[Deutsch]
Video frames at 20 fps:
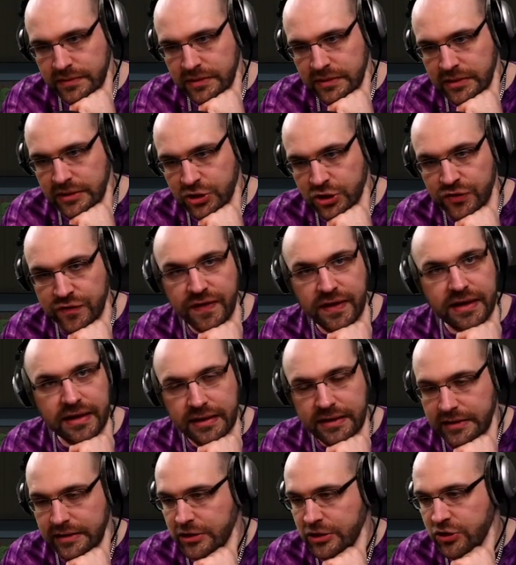Ja,
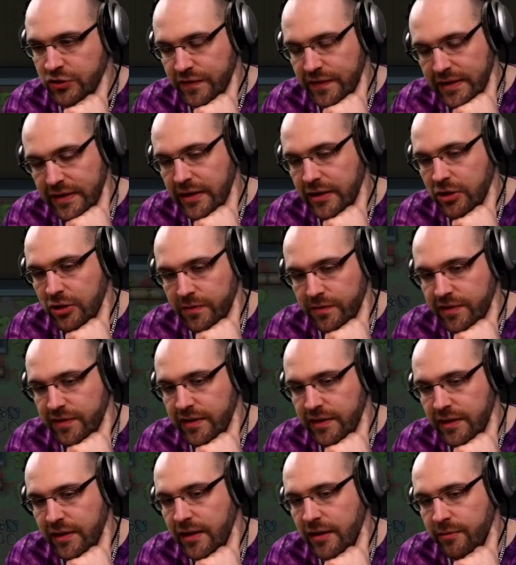schwierig. Schwierig, ob wir
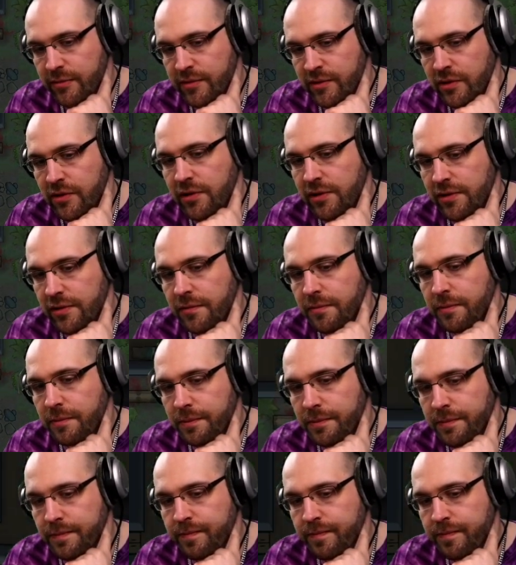die nehmen sollten.